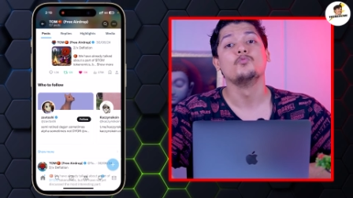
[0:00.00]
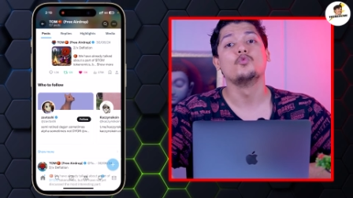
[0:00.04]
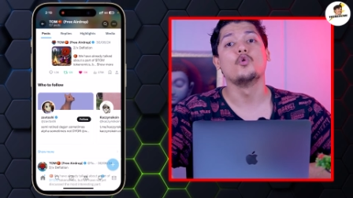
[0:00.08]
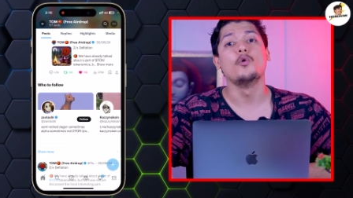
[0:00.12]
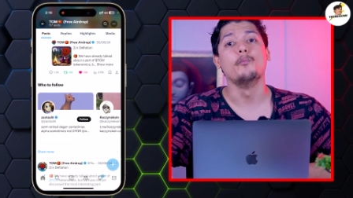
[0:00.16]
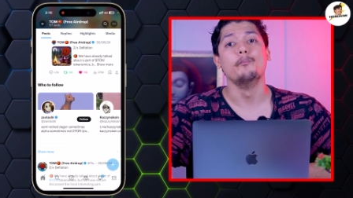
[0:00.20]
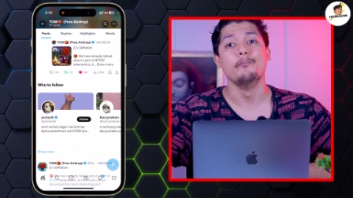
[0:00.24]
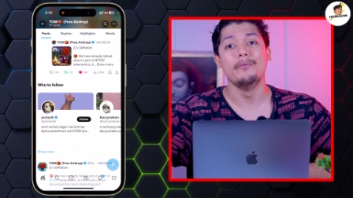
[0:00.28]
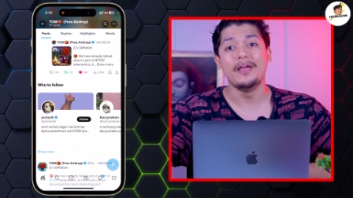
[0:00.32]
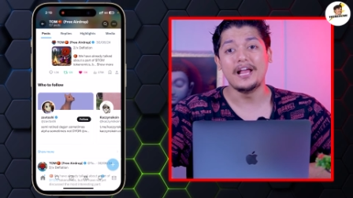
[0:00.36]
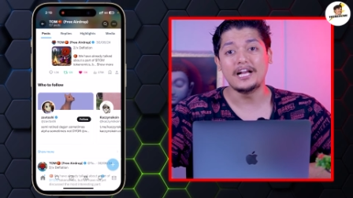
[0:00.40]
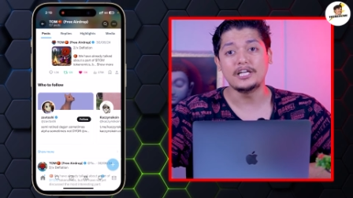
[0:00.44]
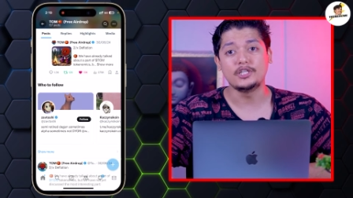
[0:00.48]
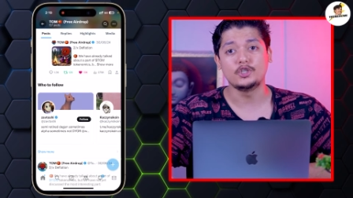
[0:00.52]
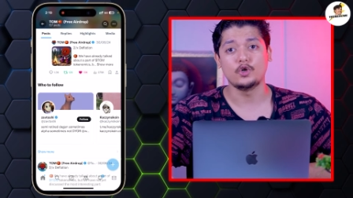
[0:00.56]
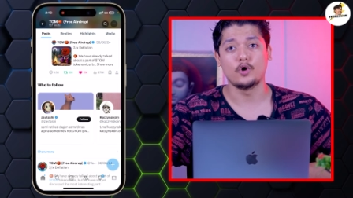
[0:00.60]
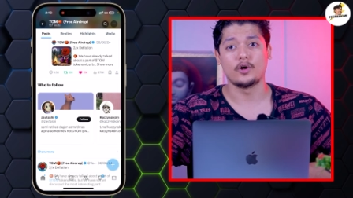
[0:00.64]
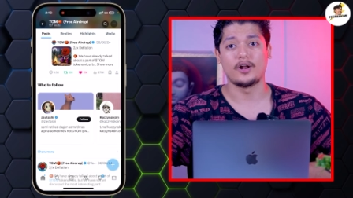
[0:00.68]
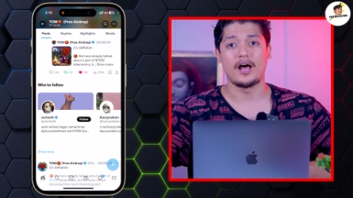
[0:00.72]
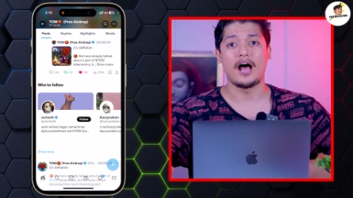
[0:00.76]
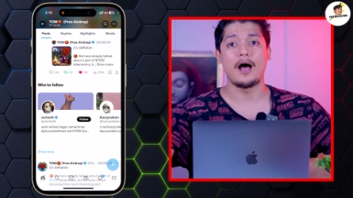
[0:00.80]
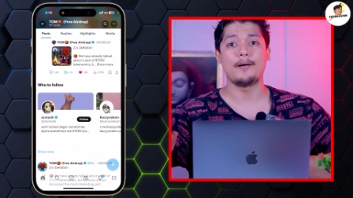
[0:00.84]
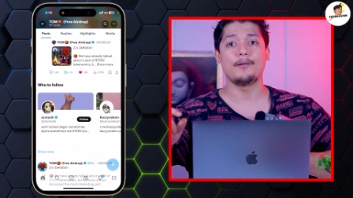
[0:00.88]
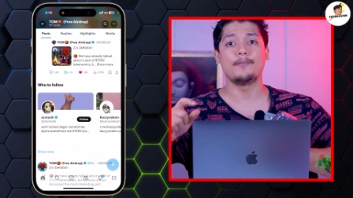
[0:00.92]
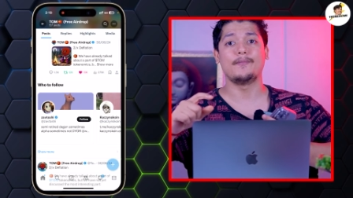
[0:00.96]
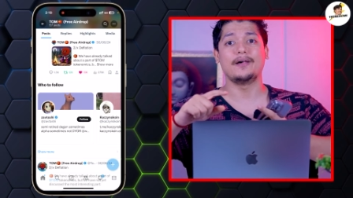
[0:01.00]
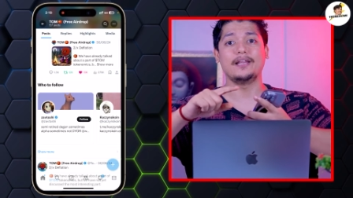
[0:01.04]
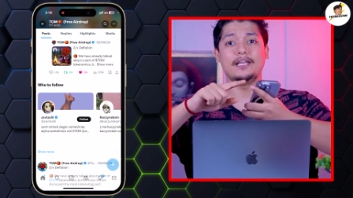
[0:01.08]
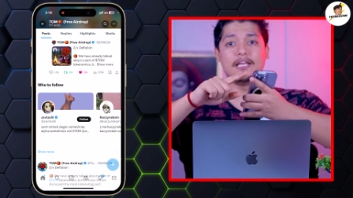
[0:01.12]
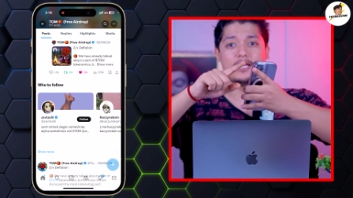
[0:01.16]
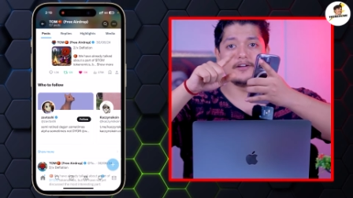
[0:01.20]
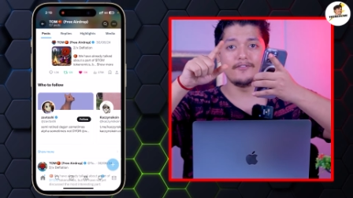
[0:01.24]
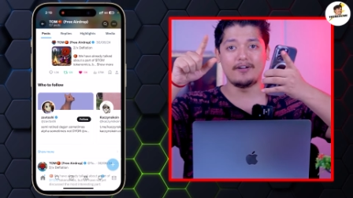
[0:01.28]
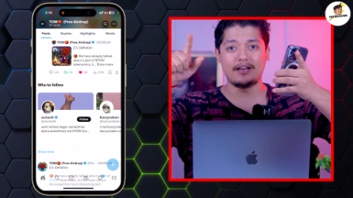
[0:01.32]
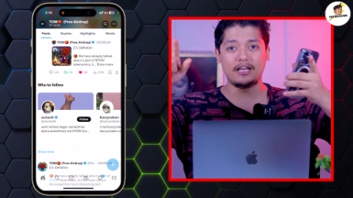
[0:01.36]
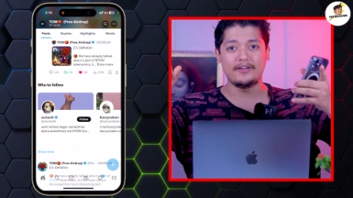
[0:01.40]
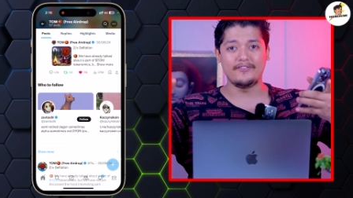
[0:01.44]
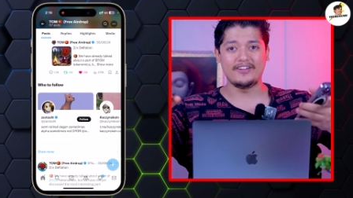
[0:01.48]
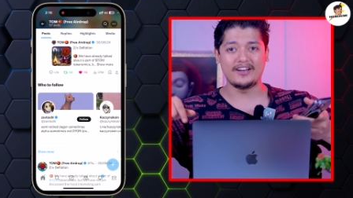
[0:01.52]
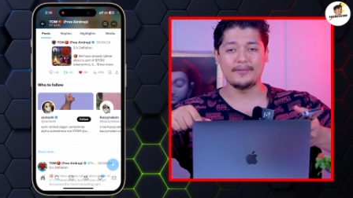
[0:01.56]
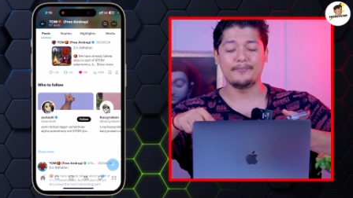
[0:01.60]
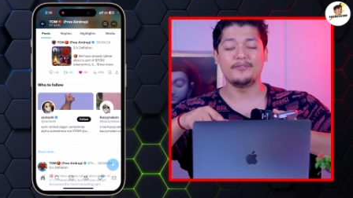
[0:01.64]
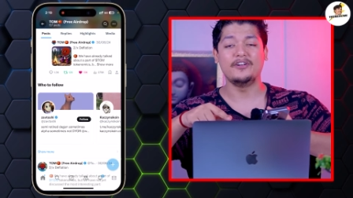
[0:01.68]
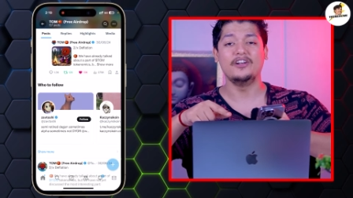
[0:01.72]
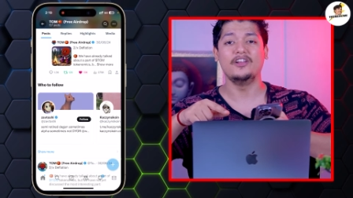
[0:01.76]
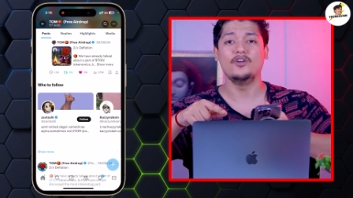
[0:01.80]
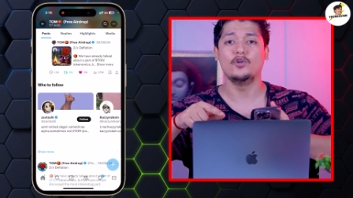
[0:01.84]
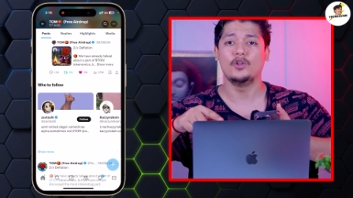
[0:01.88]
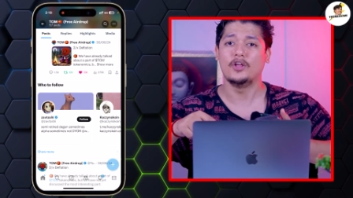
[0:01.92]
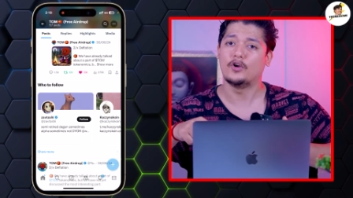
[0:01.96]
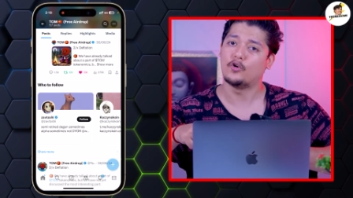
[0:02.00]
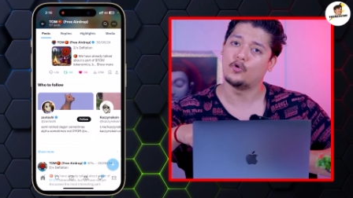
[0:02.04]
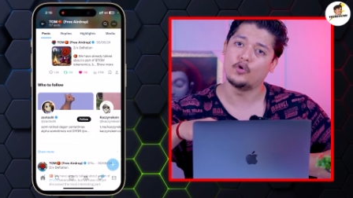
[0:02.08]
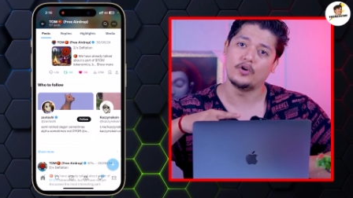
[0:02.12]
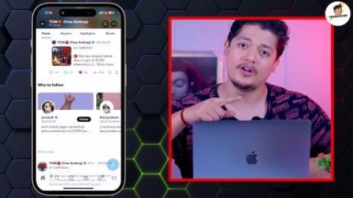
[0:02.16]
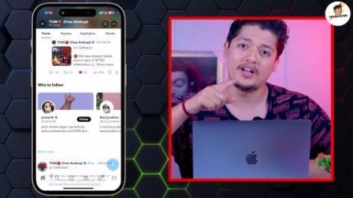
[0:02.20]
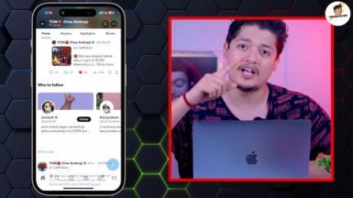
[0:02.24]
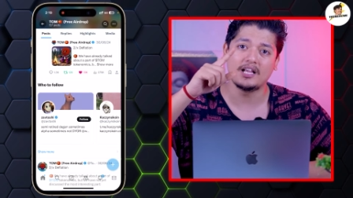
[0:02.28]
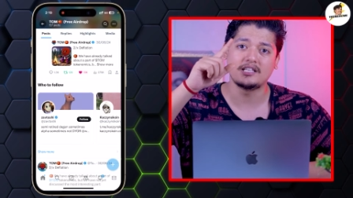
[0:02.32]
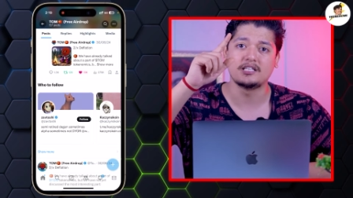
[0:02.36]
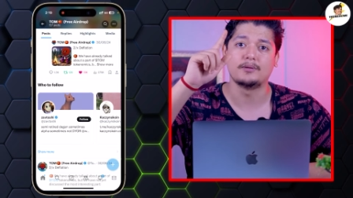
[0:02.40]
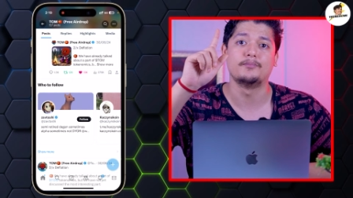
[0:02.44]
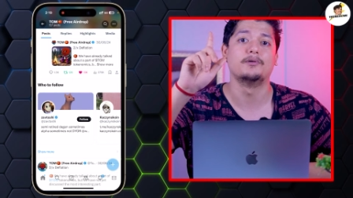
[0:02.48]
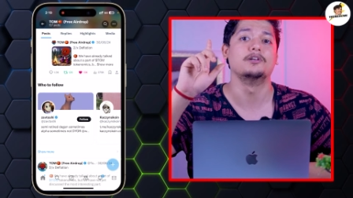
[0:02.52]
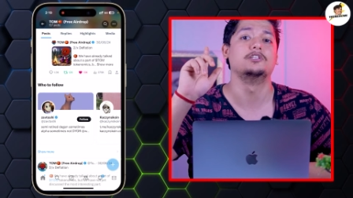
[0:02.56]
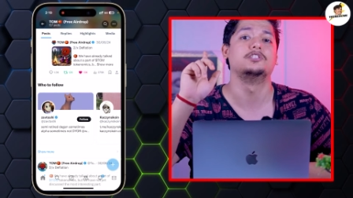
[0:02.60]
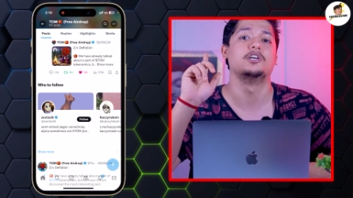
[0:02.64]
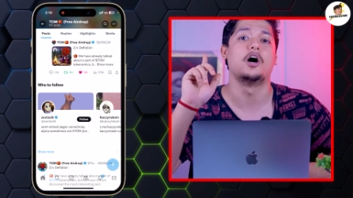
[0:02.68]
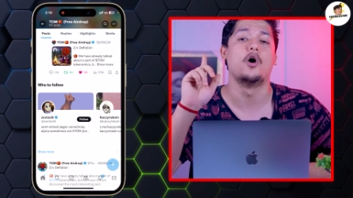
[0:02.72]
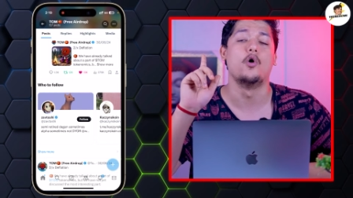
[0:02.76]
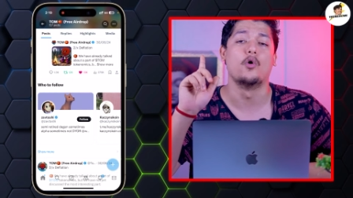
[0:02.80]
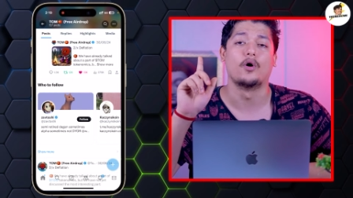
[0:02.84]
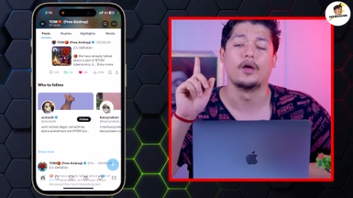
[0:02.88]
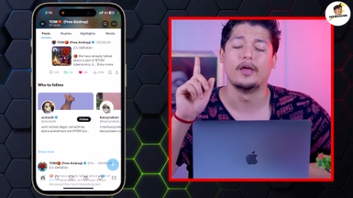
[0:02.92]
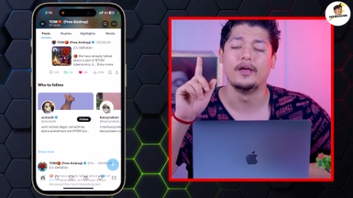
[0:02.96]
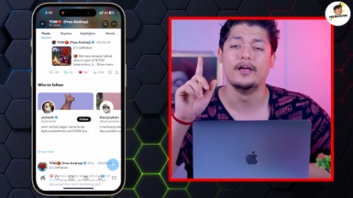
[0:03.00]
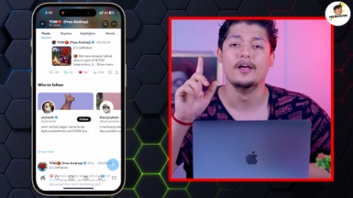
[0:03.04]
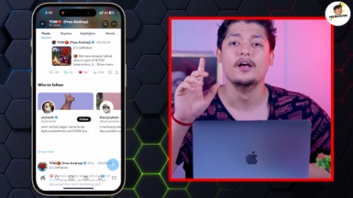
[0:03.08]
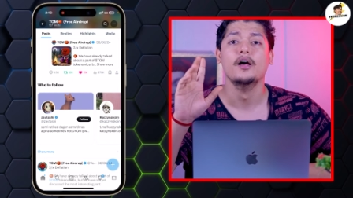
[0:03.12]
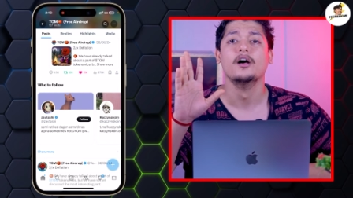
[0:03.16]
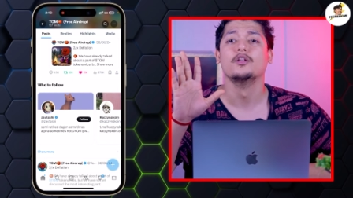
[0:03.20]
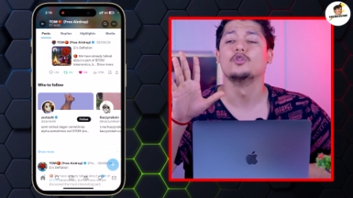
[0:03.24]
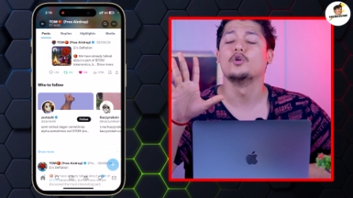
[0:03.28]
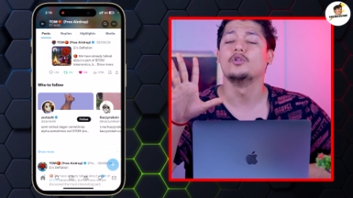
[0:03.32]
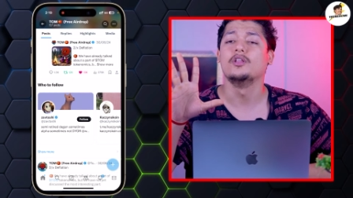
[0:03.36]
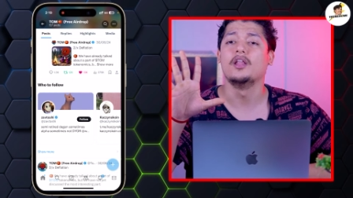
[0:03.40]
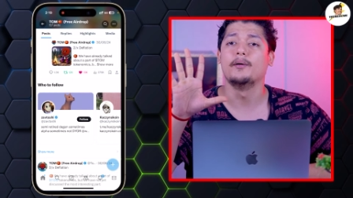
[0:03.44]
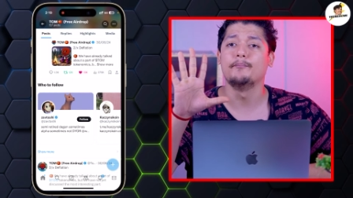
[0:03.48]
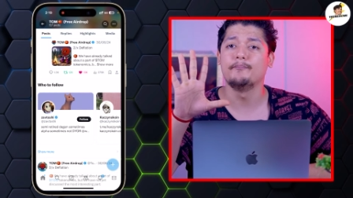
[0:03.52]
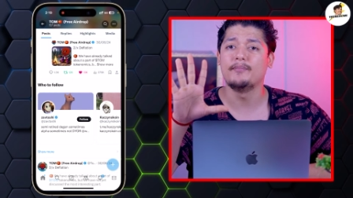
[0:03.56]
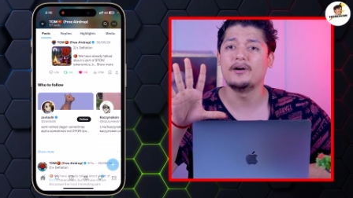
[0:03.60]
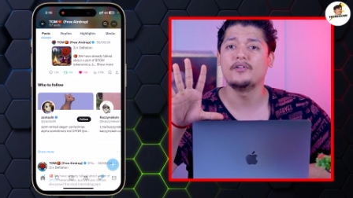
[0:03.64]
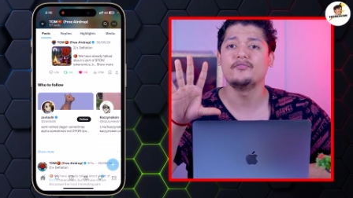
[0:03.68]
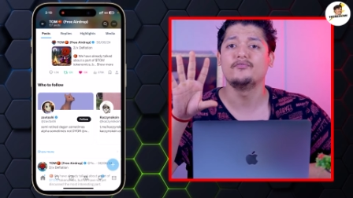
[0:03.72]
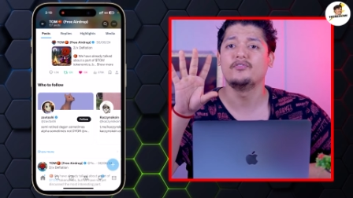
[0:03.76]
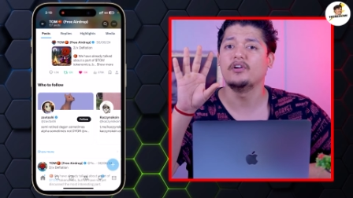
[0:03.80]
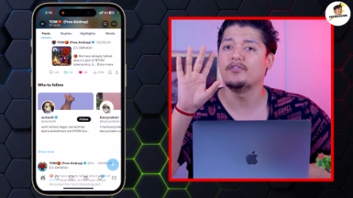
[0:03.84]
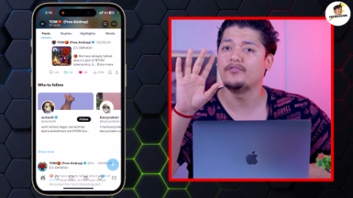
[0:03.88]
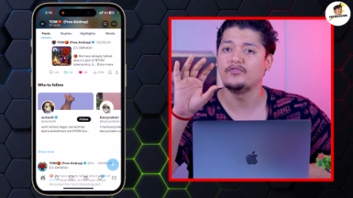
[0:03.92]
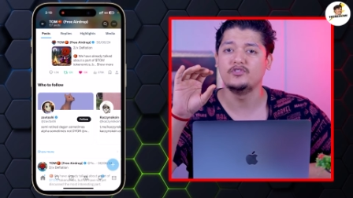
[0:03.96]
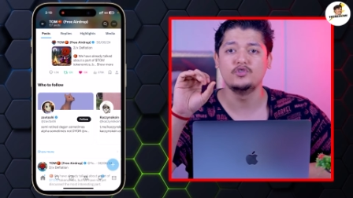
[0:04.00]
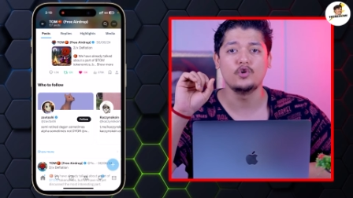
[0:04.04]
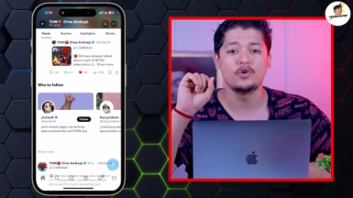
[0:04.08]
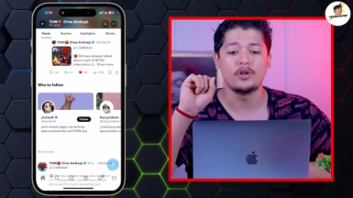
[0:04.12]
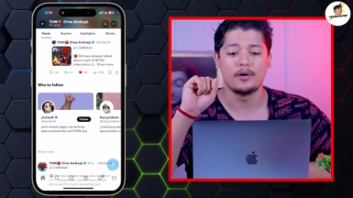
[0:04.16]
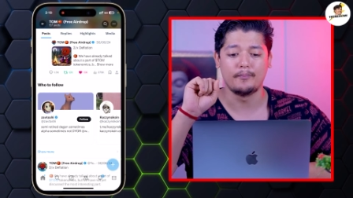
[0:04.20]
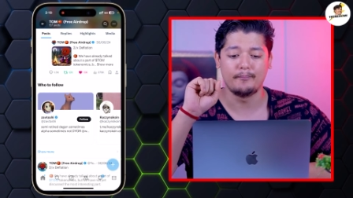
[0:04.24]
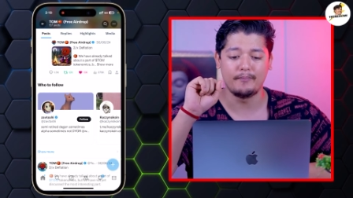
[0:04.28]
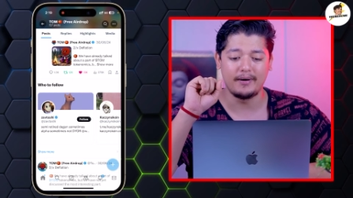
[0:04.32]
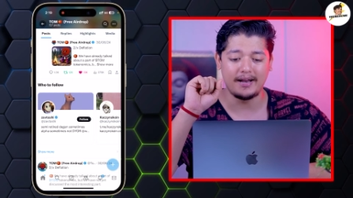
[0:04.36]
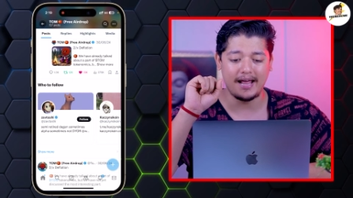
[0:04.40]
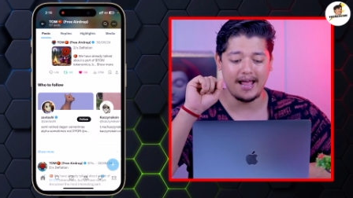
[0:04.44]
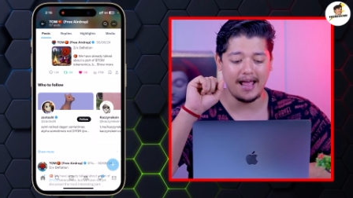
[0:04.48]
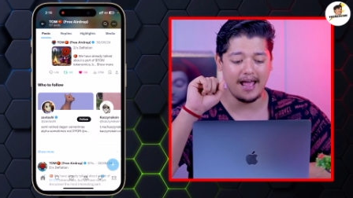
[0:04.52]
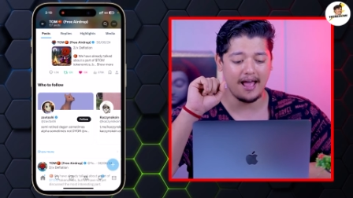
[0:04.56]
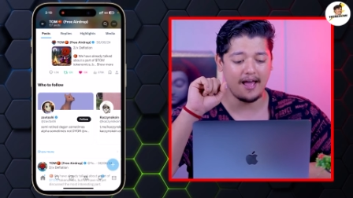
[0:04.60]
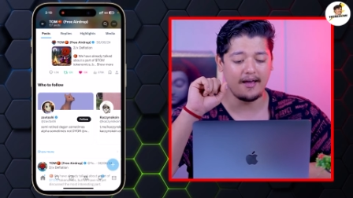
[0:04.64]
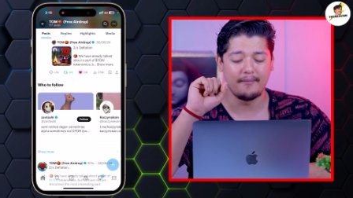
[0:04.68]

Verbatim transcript: तो मेक श्योर sure, आप हमारी ये वाली मेरा वीडियो देखोगे ना समझ जाओगे तो नंबर फिफ्थ जो नंबर